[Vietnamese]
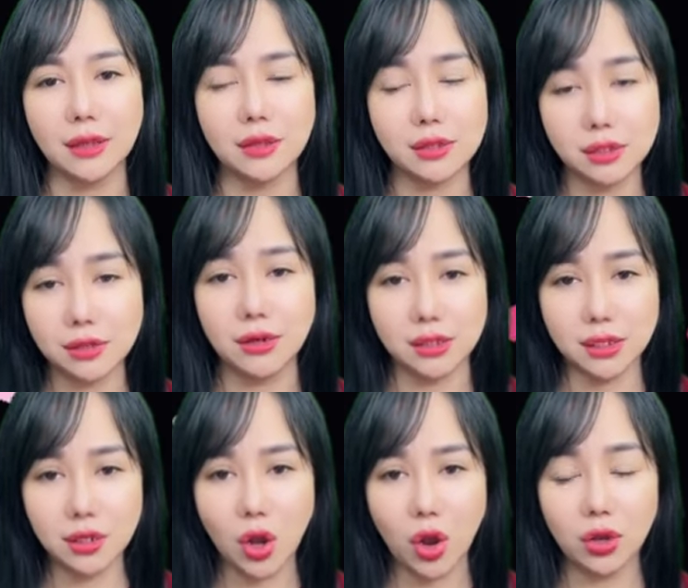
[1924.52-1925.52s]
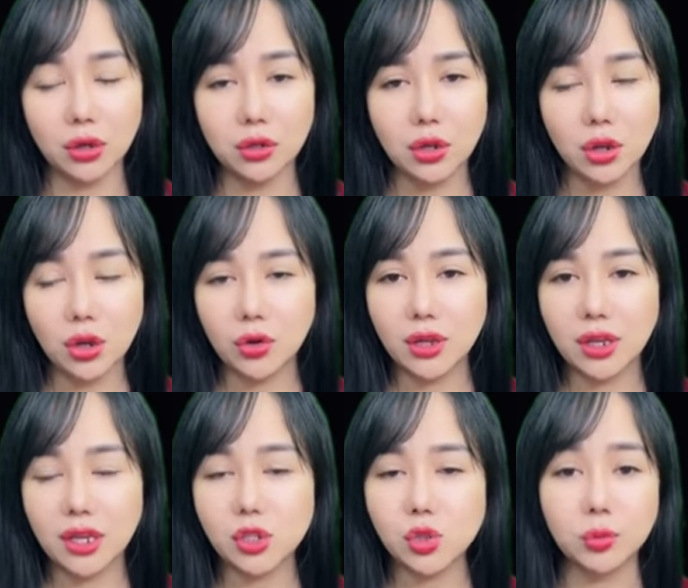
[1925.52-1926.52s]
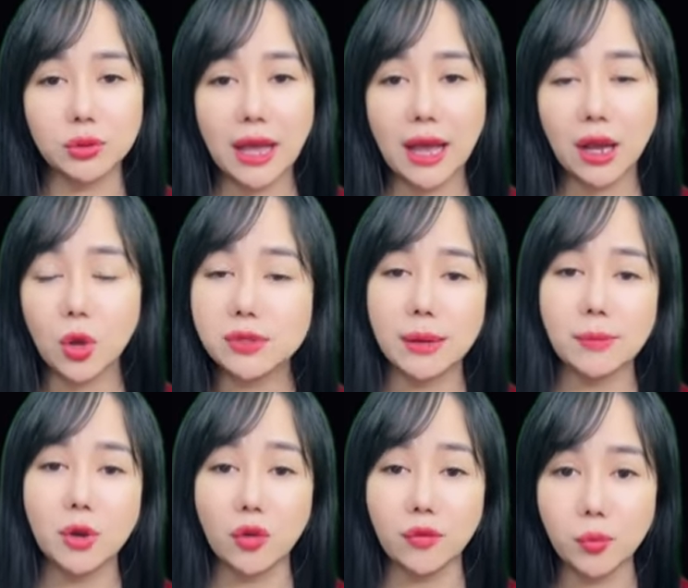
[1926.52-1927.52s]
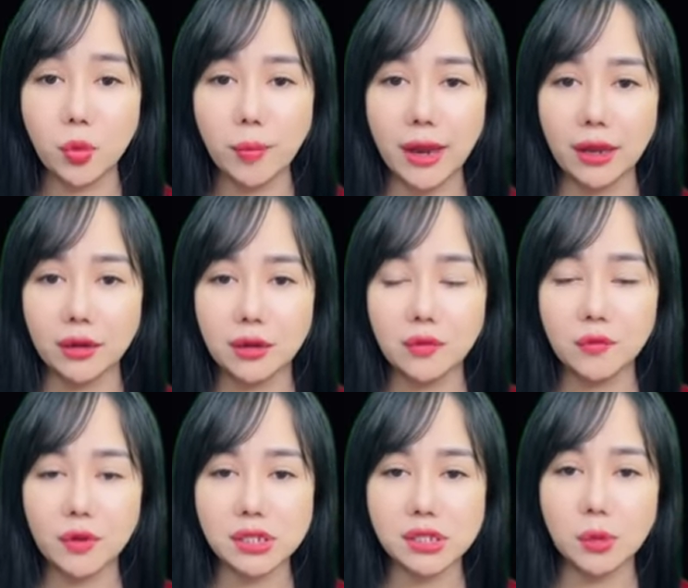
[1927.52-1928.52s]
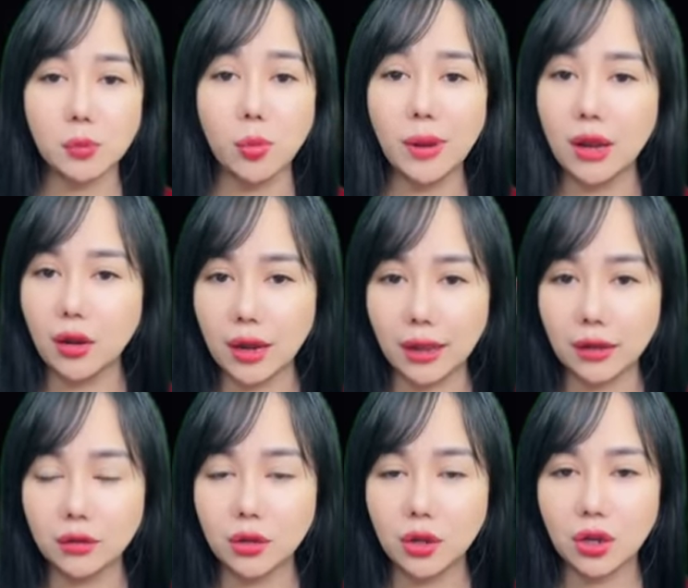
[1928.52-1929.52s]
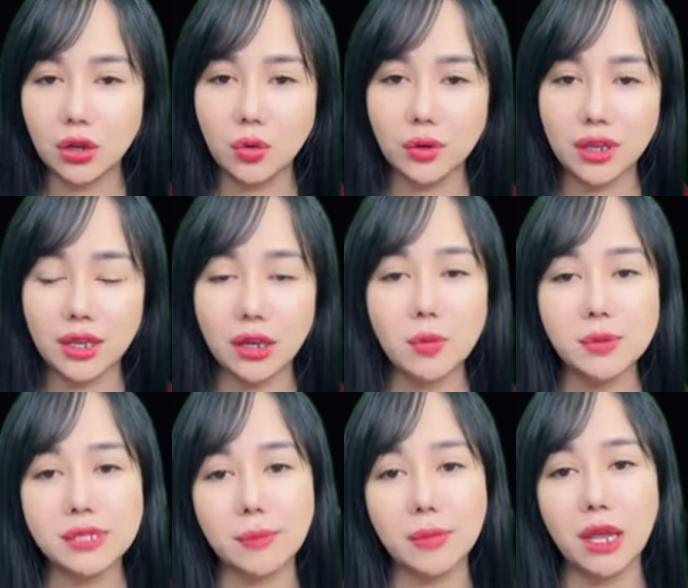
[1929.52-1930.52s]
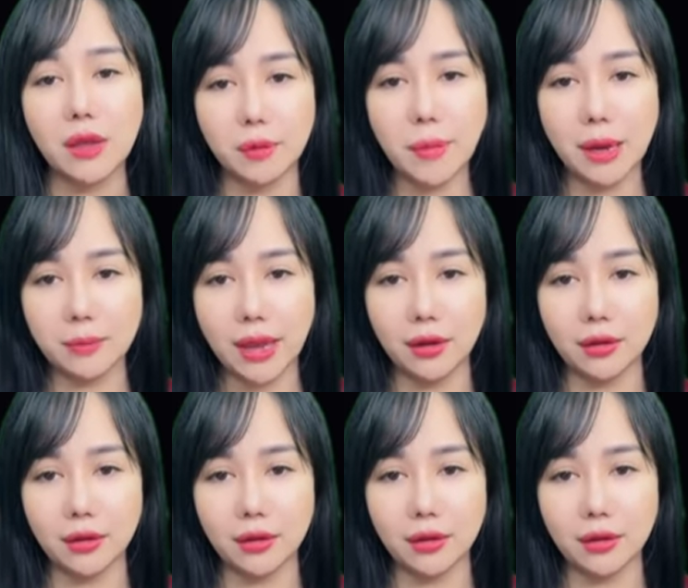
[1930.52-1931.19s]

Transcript: đợi các bác sĩ điều trị mở cửa đi ra. Đến lúc đấy, cô sẽ biết được chuyện gì đang xảy ra đối với mình.